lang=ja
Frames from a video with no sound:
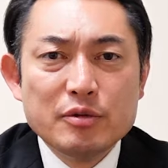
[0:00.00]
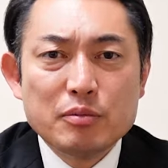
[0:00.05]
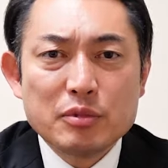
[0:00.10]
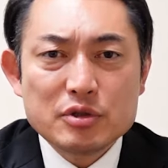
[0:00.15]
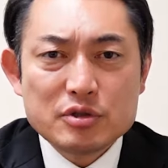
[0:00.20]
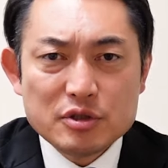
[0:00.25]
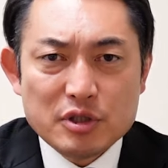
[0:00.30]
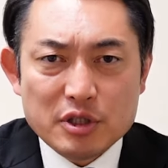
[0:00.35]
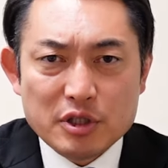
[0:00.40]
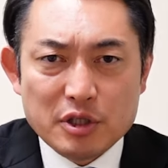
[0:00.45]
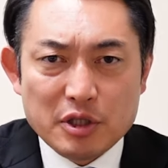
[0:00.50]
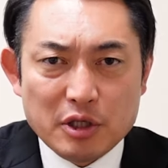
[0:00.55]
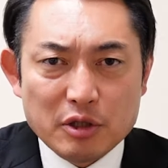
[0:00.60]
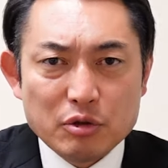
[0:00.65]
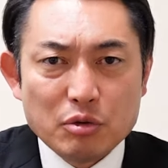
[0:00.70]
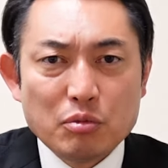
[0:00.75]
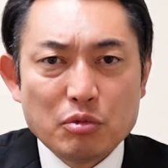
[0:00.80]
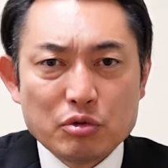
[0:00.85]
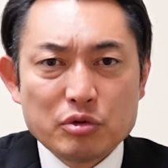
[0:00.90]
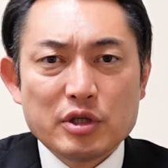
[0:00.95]
まあ、常にあ
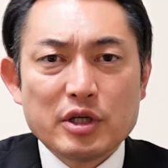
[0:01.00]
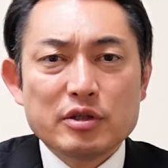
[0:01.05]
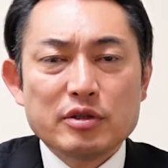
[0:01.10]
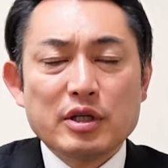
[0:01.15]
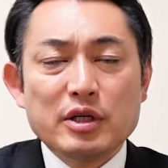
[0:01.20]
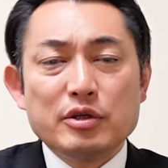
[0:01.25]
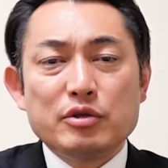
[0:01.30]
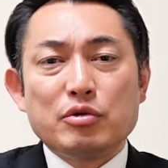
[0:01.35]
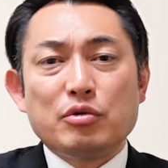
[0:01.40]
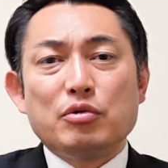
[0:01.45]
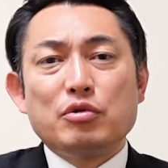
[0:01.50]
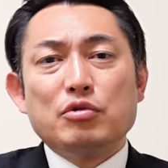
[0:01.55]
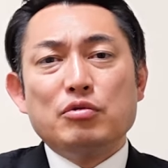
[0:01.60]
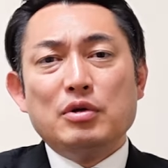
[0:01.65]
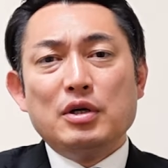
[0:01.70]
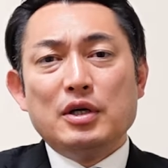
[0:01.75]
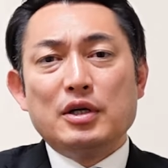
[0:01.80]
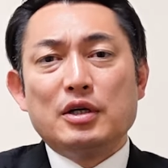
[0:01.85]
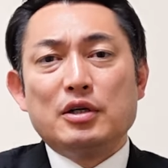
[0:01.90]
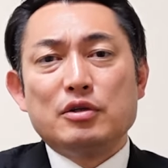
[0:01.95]
の問題のないところ
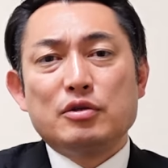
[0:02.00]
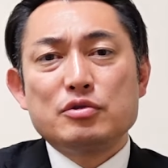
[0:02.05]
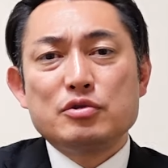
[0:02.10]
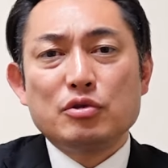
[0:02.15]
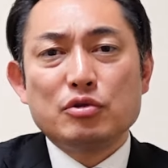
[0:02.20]
は